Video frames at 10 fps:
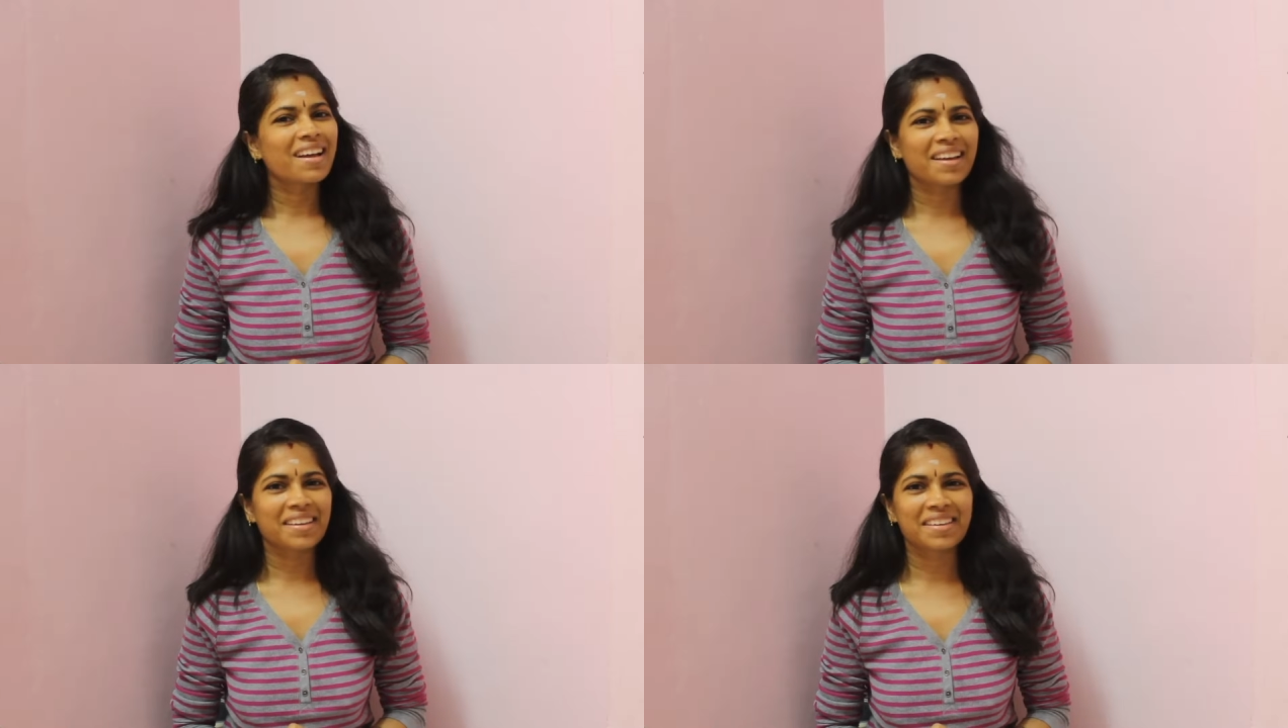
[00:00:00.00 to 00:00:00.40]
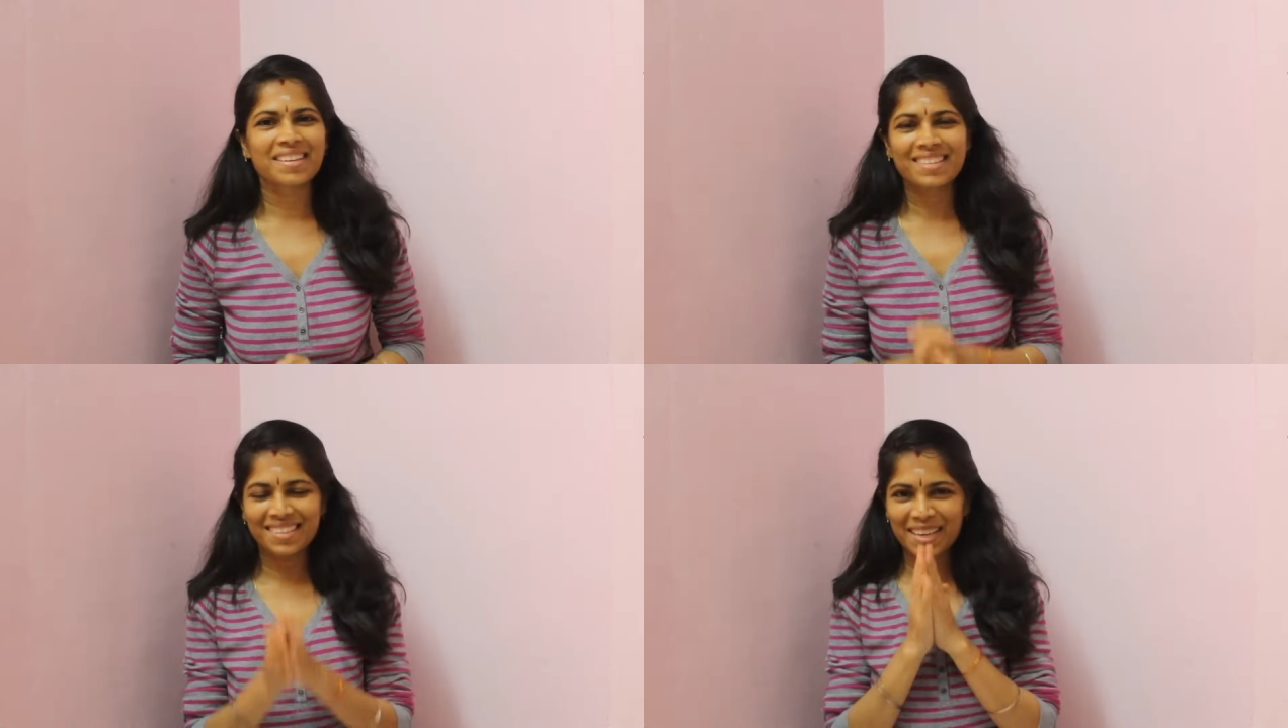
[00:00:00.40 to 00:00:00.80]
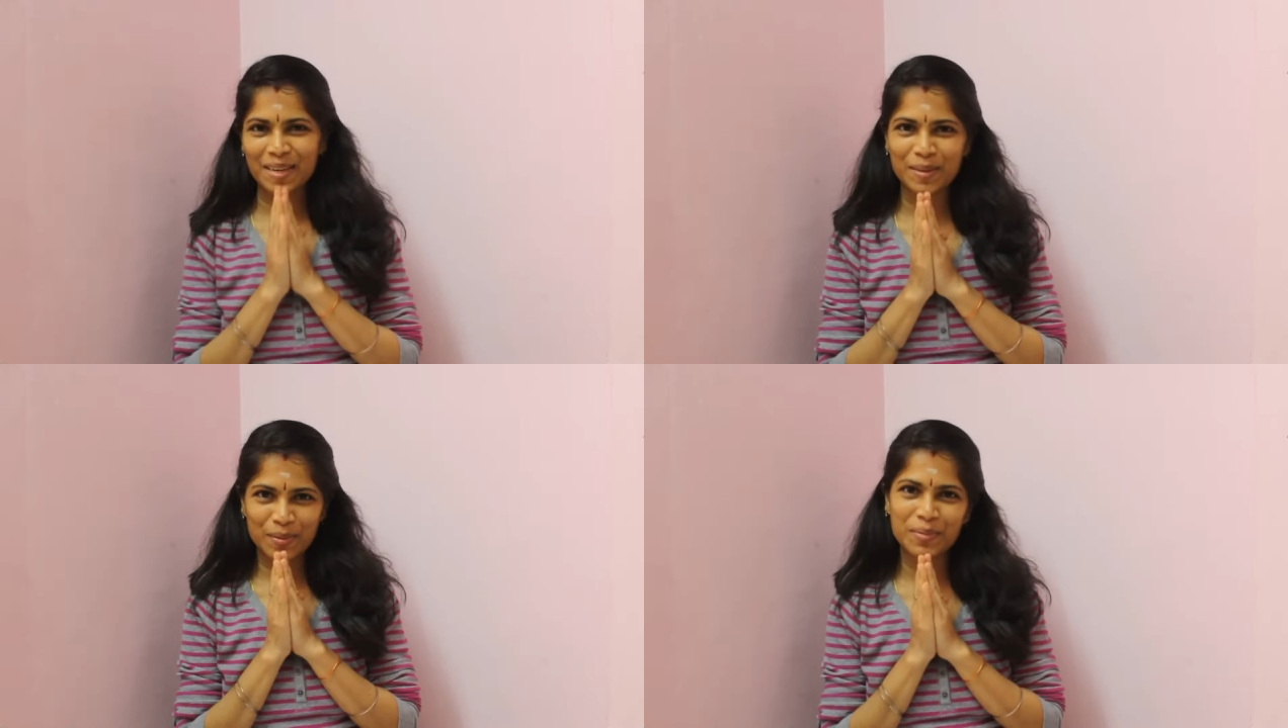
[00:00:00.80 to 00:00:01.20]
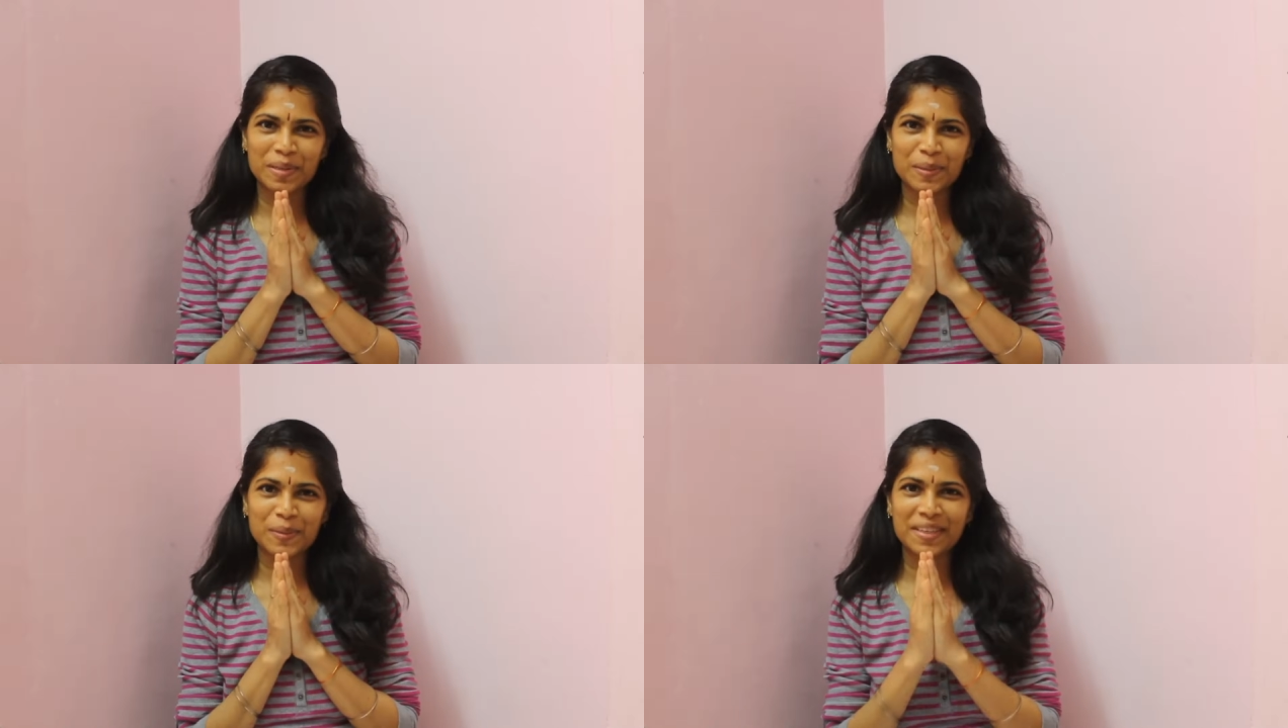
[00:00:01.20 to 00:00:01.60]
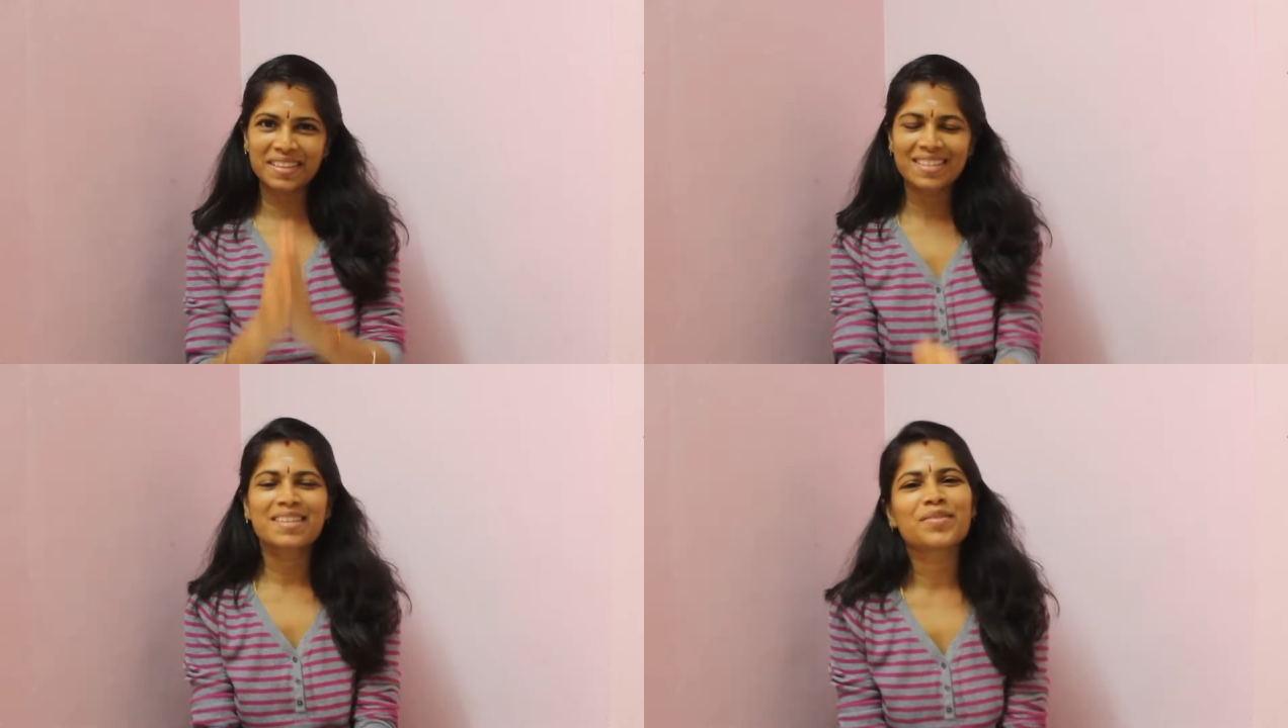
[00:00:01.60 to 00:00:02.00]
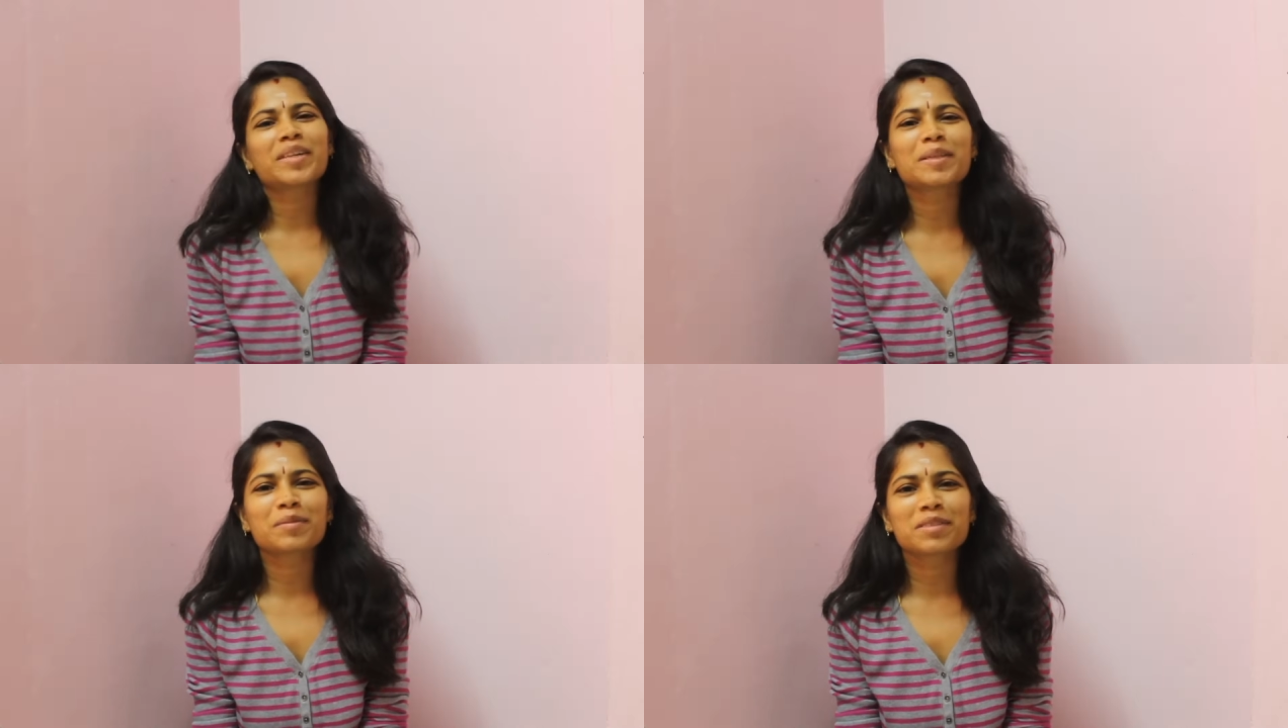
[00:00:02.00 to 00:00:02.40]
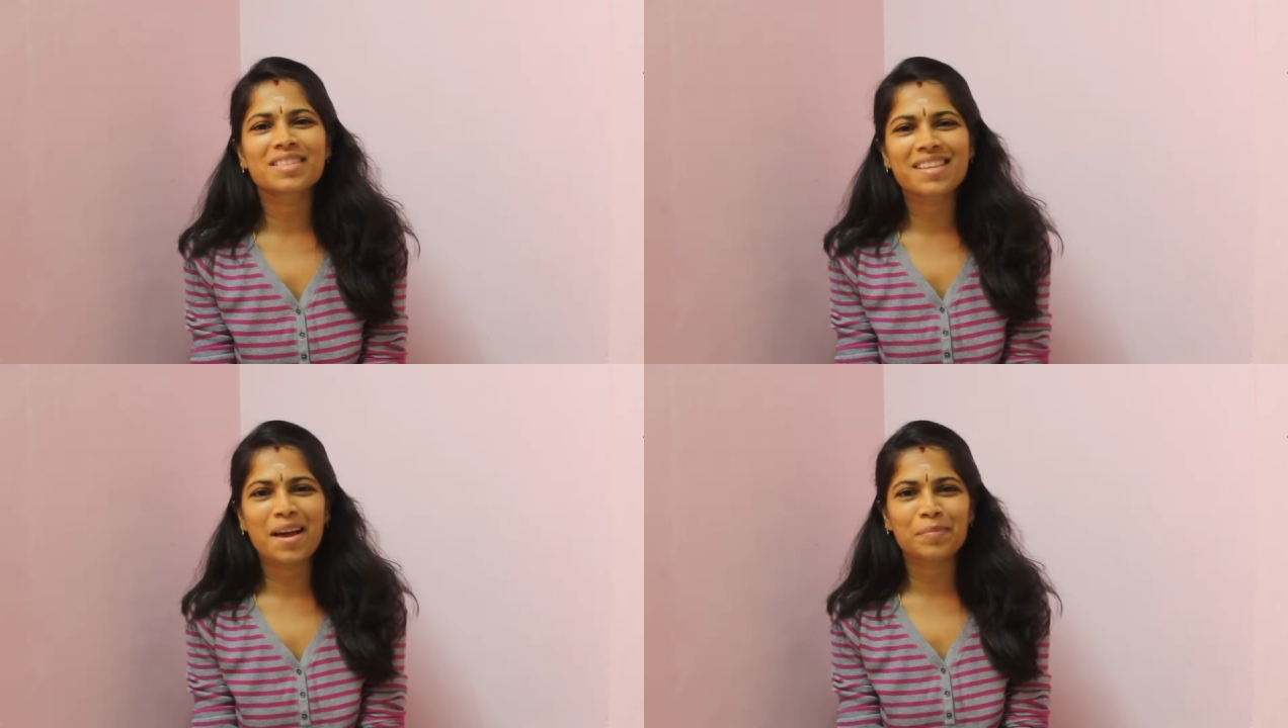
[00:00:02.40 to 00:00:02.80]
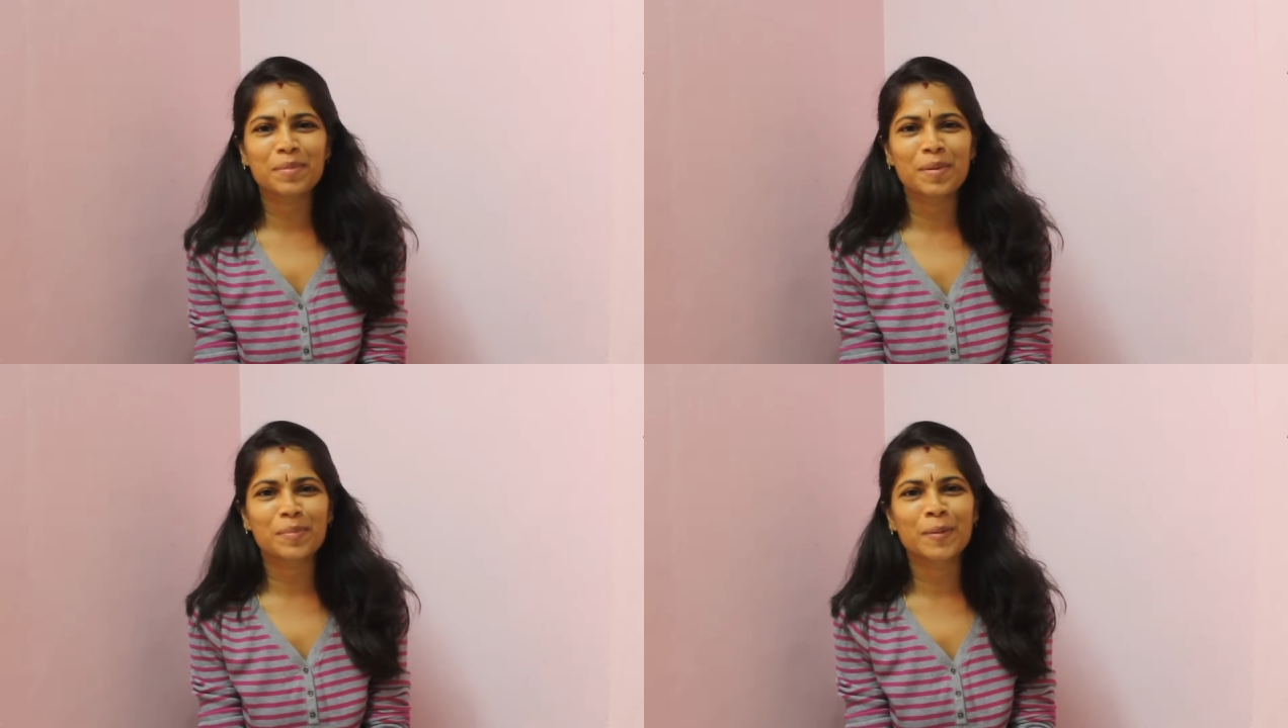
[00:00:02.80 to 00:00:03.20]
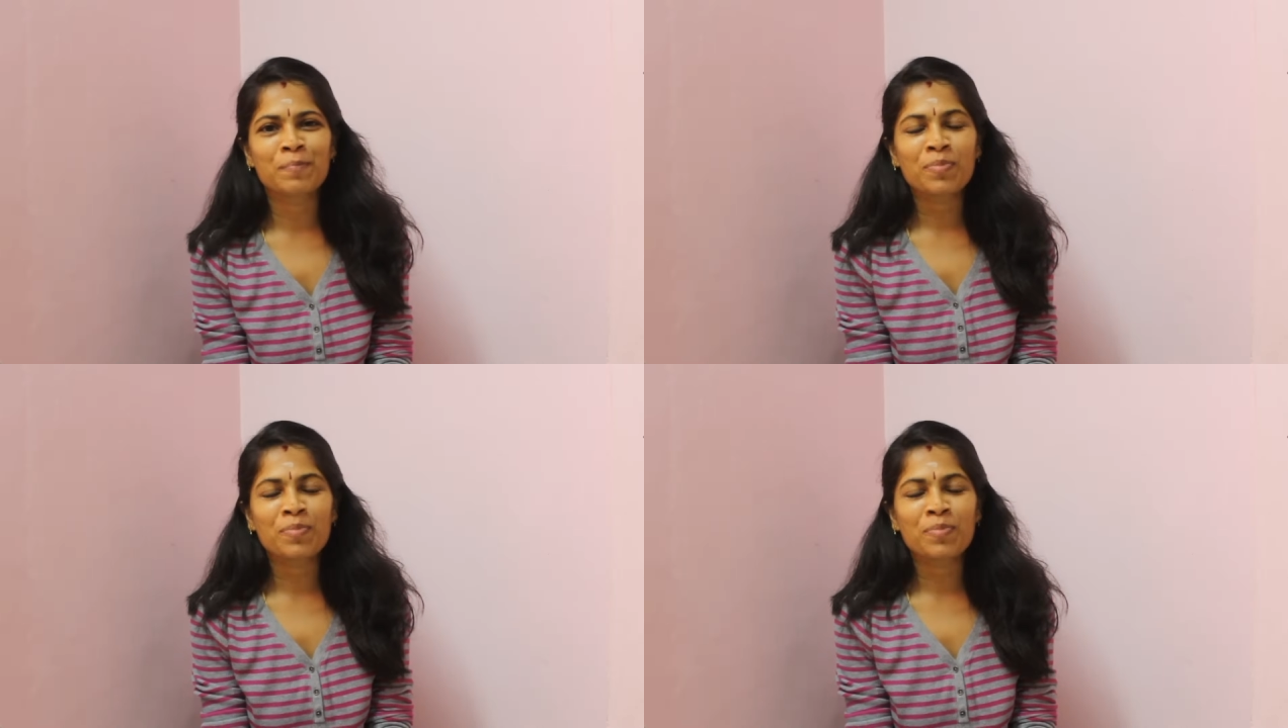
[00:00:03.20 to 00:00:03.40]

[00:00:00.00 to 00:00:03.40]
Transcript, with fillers: ஹாய் எல்லாருக்கும் வணக்கங்க வெல்கம் டு திஸ் ஹாப்பி மம்மி